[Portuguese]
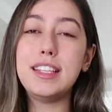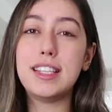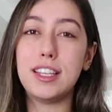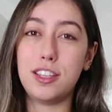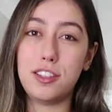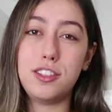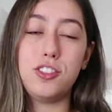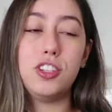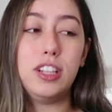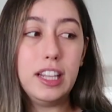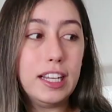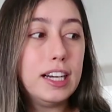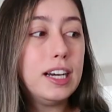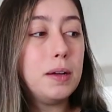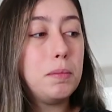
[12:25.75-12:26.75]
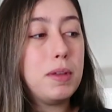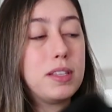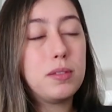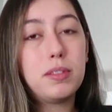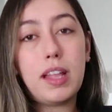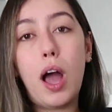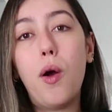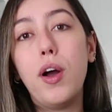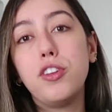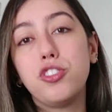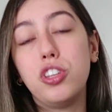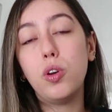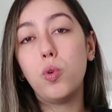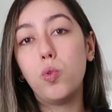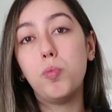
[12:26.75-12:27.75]
e que seja de lã mesmo e tal.
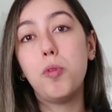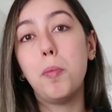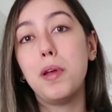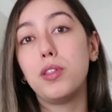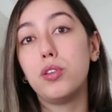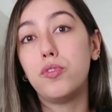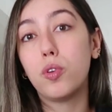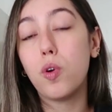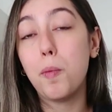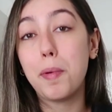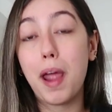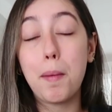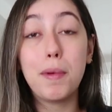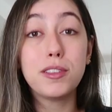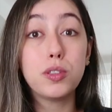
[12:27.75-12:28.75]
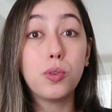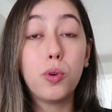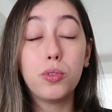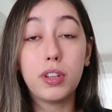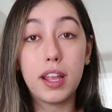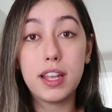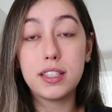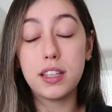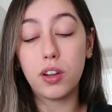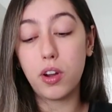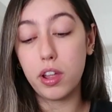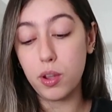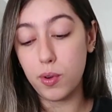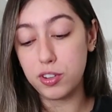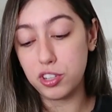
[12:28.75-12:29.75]
Acho que em algum momento eu vou comprar, mas eu encontrei esse
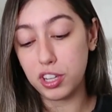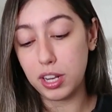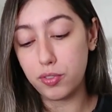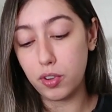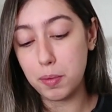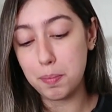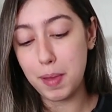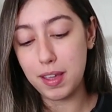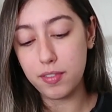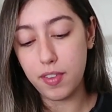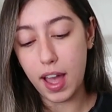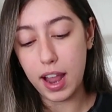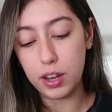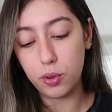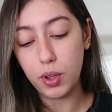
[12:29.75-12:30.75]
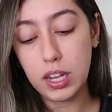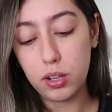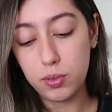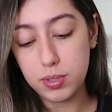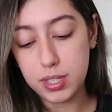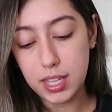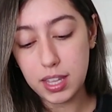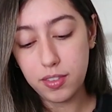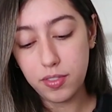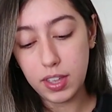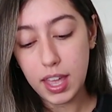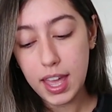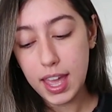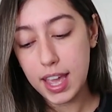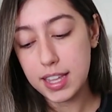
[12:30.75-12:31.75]
agora e eu achei que ele foi bem válido.
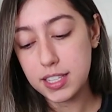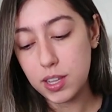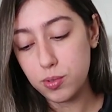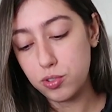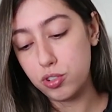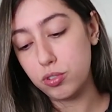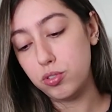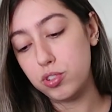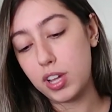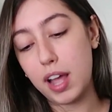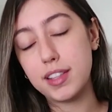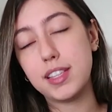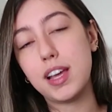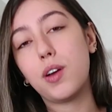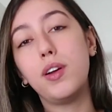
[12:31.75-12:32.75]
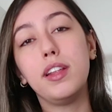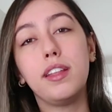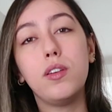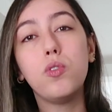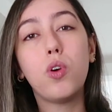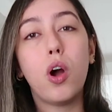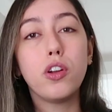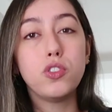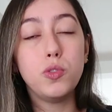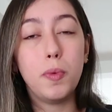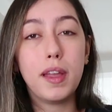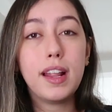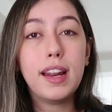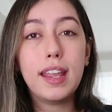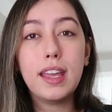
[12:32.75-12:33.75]
Inclusive, esse é o estilo de casaco, ele tem um corte
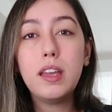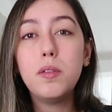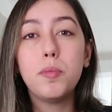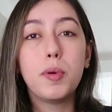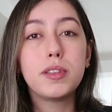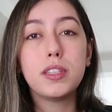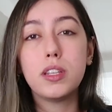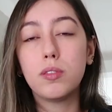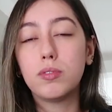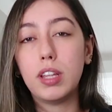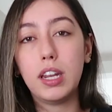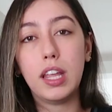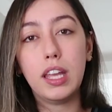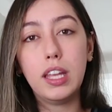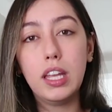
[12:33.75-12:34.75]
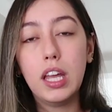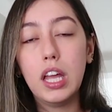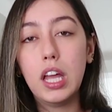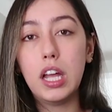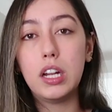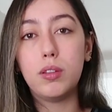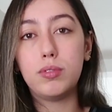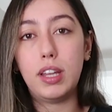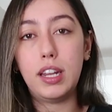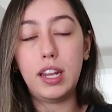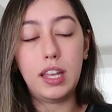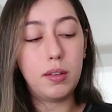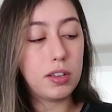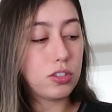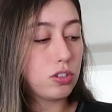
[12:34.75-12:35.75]
bem limpo, assim, não tem nem, não tem
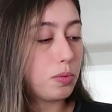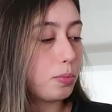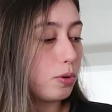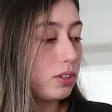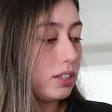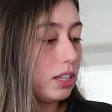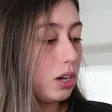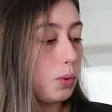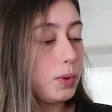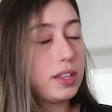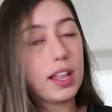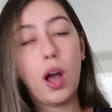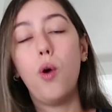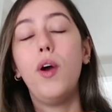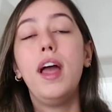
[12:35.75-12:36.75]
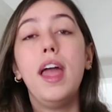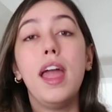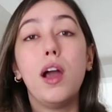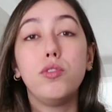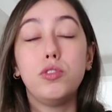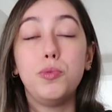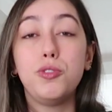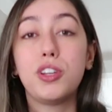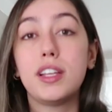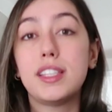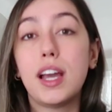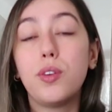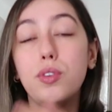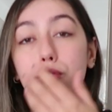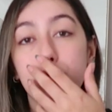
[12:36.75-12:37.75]
nem acho que botão e tal. É um tipo de
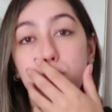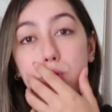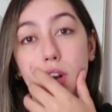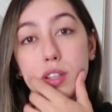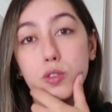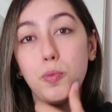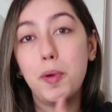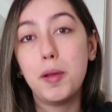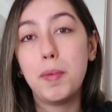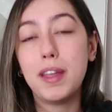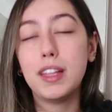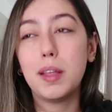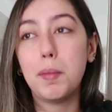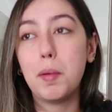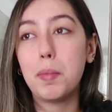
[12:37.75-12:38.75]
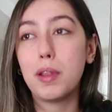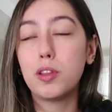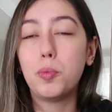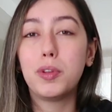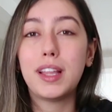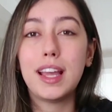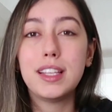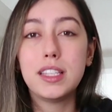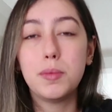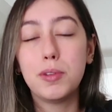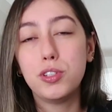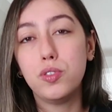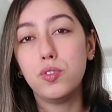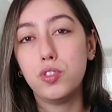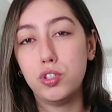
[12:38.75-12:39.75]
casaco que funciona super bem também pra tu botar em cima
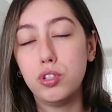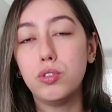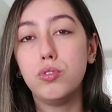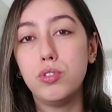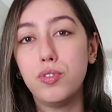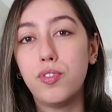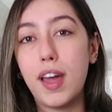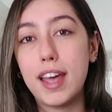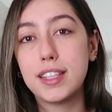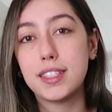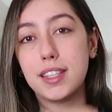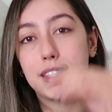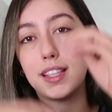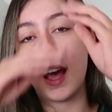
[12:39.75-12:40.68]
de vestido de festa,